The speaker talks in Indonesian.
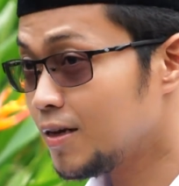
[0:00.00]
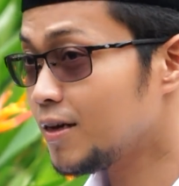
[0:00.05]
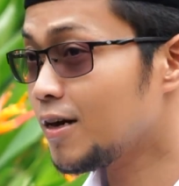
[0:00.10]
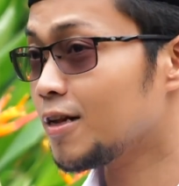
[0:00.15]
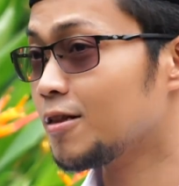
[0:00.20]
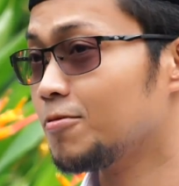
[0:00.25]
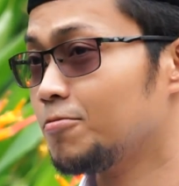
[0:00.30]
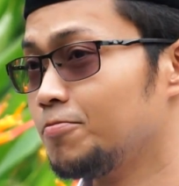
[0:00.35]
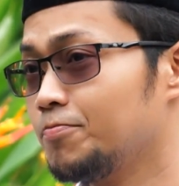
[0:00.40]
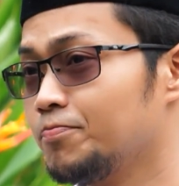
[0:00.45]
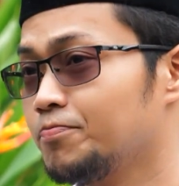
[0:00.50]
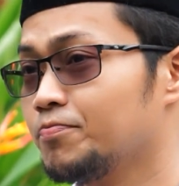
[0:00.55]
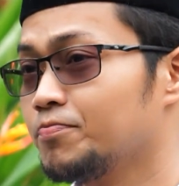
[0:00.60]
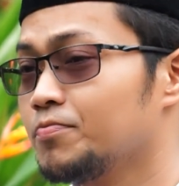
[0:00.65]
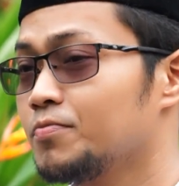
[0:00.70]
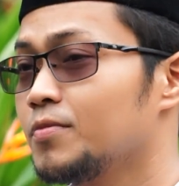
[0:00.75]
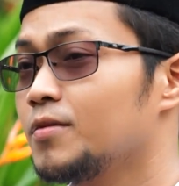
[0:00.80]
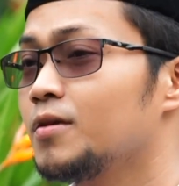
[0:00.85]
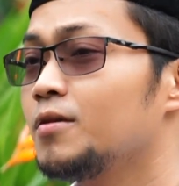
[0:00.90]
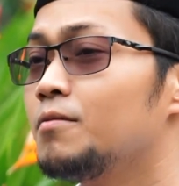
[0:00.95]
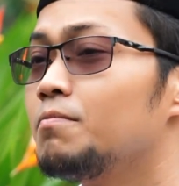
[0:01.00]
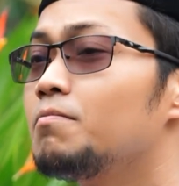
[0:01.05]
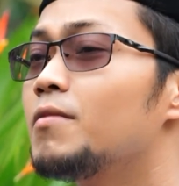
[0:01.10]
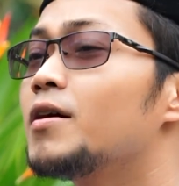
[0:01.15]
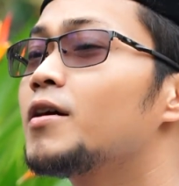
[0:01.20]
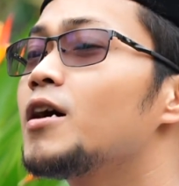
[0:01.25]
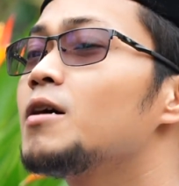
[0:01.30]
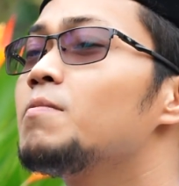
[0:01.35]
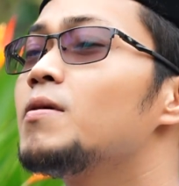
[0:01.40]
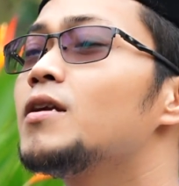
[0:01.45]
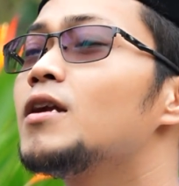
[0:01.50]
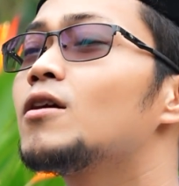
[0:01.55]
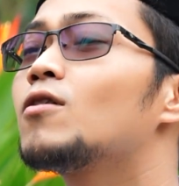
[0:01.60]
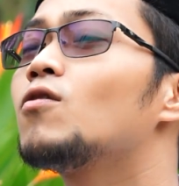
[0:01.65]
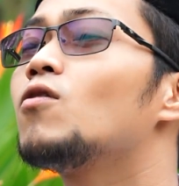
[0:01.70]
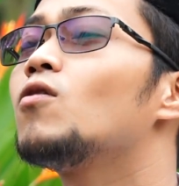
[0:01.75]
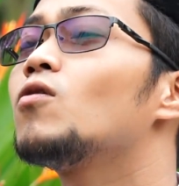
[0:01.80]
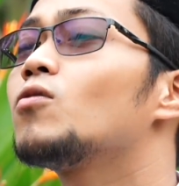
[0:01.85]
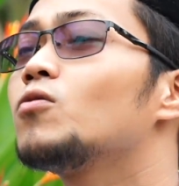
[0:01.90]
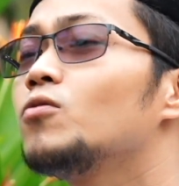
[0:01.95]
lihat
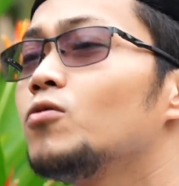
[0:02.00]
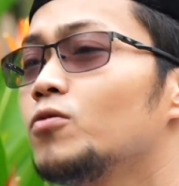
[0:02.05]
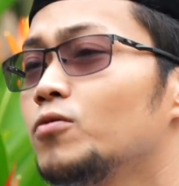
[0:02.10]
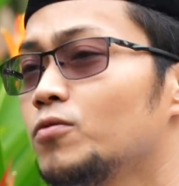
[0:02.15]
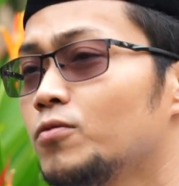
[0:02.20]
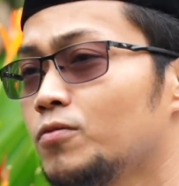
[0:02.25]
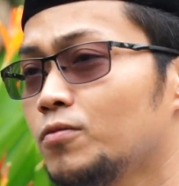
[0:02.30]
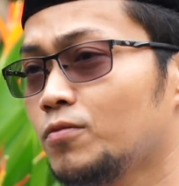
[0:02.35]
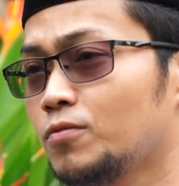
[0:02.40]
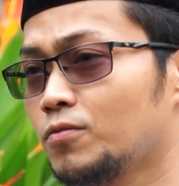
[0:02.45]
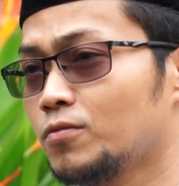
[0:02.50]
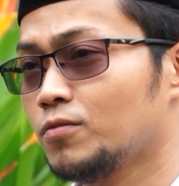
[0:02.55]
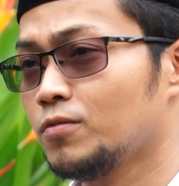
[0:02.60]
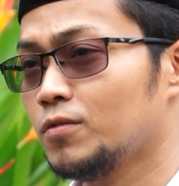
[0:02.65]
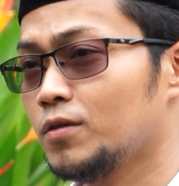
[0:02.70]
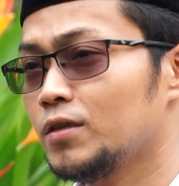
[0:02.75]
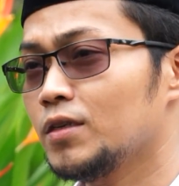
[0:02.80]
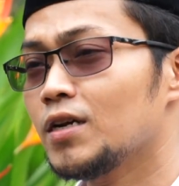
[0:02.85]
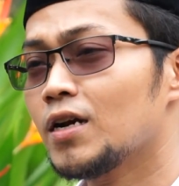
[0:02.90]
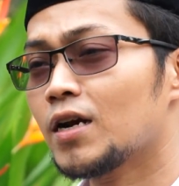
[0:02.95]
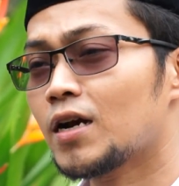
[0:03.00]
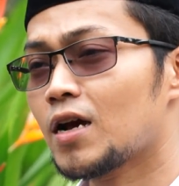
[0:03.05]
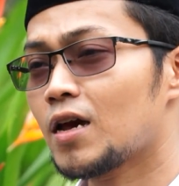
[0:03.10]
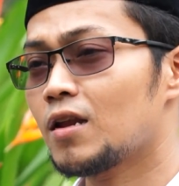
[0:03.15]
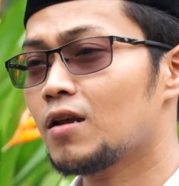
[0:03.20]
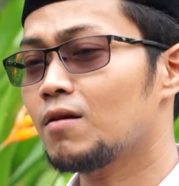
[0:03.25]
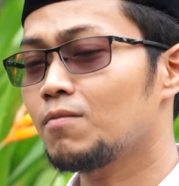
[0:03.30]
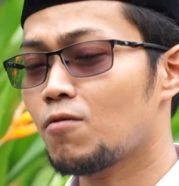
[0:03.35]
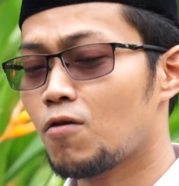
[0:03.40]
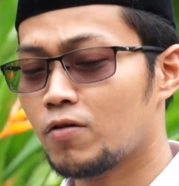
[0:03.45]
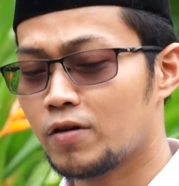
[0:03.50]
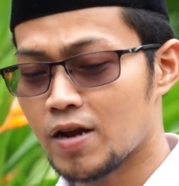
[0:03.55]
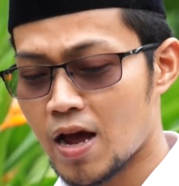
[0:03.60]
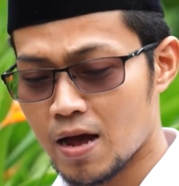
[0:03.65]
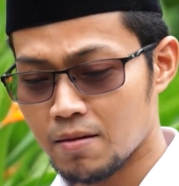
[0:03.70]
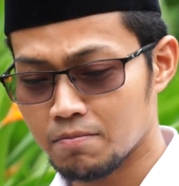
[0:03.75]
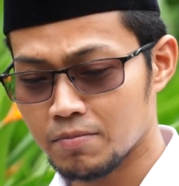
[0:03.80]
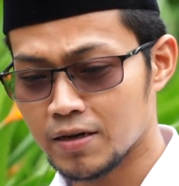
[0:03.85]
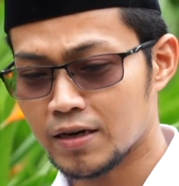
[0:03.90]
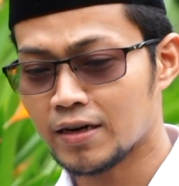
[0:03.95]
bagaimana korun yang kalau mau
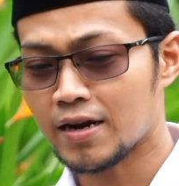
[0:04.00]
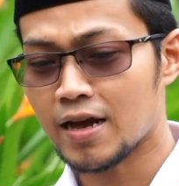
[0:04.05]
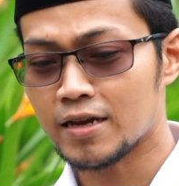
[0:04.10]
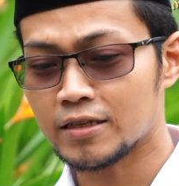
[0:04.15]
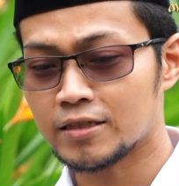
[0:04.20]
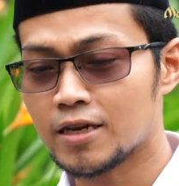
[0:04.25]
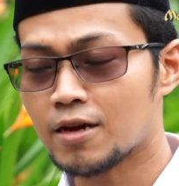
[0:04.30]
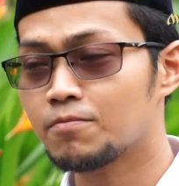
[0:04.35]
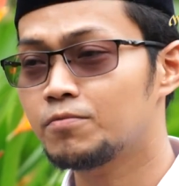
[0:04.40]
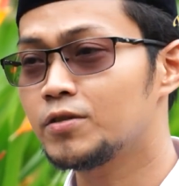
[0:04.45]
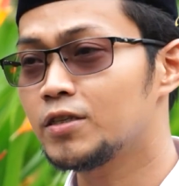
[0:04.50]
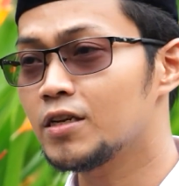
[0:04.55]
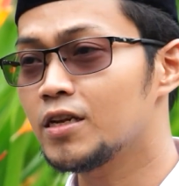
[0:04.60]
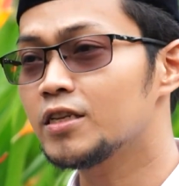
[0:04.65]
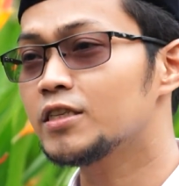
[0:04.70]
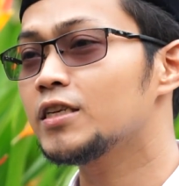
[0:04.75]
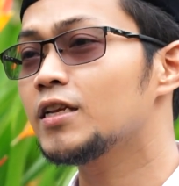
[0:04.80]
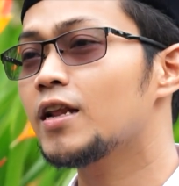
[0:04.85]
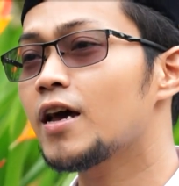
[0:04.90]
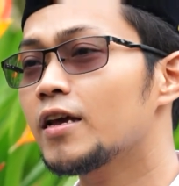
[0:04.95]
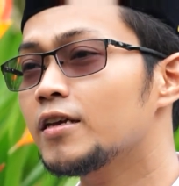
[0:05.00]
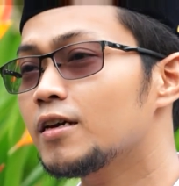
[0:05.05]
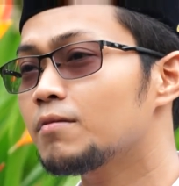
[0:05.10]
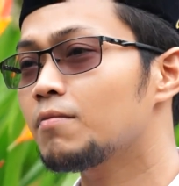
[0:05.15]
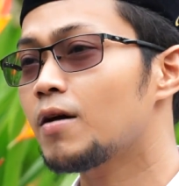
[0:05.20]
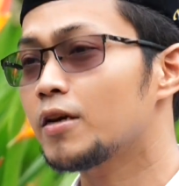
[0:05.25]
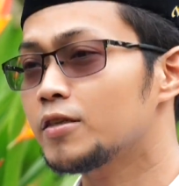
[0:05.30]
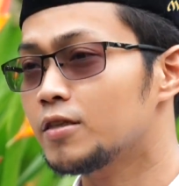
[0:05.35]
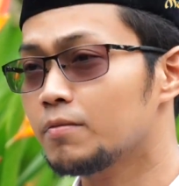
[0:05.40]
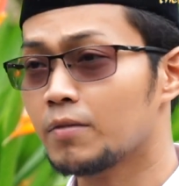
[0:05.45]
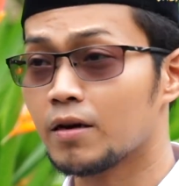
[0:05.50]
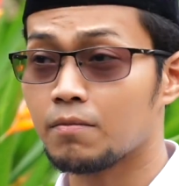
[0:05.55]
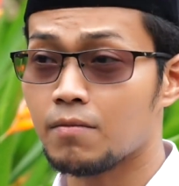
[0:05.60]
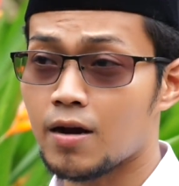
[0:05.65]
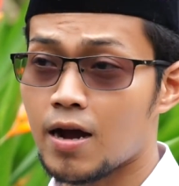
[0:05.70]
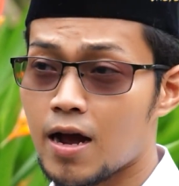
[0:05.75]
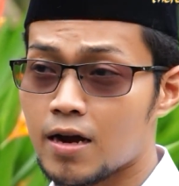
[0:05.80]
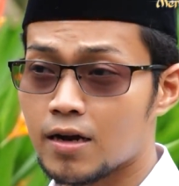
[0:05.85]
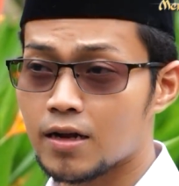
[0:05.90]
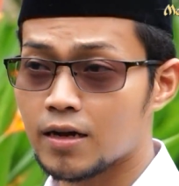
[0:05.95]
diambil nasab silsilahnya masih
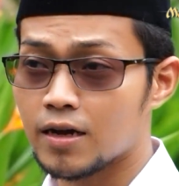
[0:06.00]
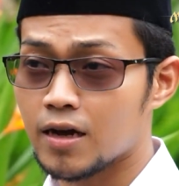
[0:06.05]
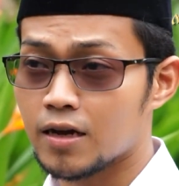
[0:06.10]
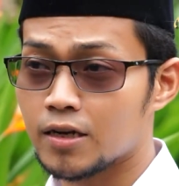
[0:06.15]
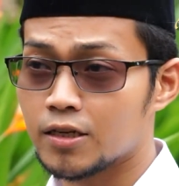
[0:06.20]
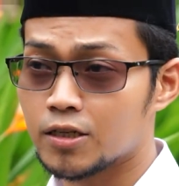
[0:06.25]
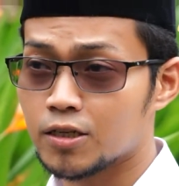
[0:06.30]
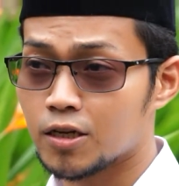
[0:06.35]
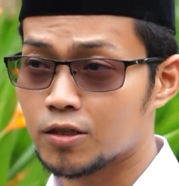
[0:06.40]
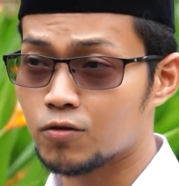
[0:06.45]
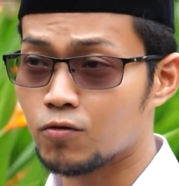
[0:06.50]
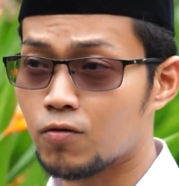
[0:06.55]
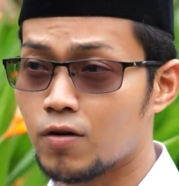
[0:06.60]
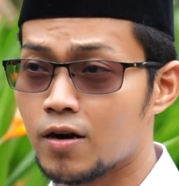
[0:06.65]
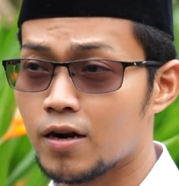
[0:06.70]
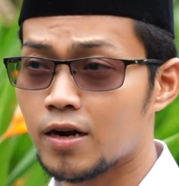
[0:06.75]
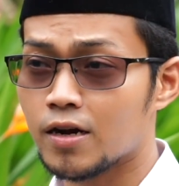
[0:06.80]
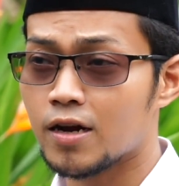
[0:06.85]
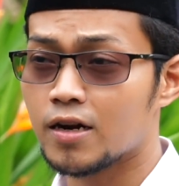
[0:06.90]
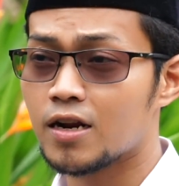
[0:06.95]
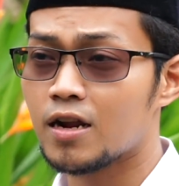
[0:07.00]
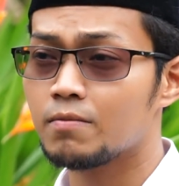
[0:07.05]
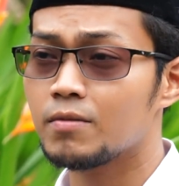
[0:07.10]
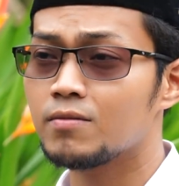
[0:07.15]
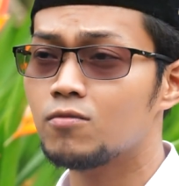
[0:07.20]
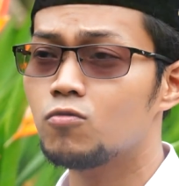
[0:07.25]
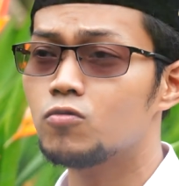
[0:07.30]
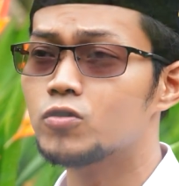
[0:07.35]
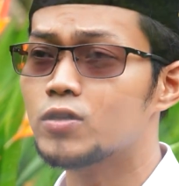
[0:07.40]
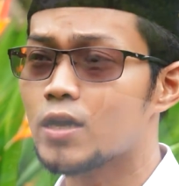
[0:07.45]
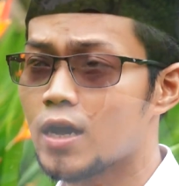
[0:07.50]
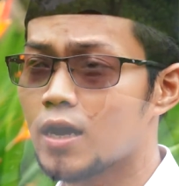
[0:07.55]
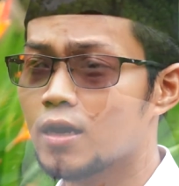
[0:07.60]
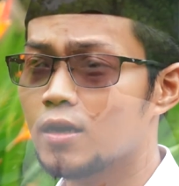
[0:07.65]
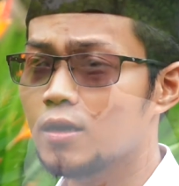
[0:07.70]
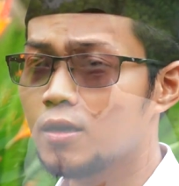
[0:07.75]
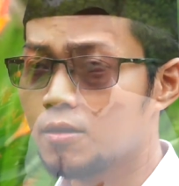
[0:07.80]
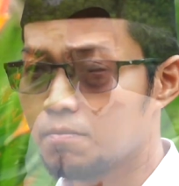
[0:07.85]
memang ada garis keturunan dengan Nabi Musa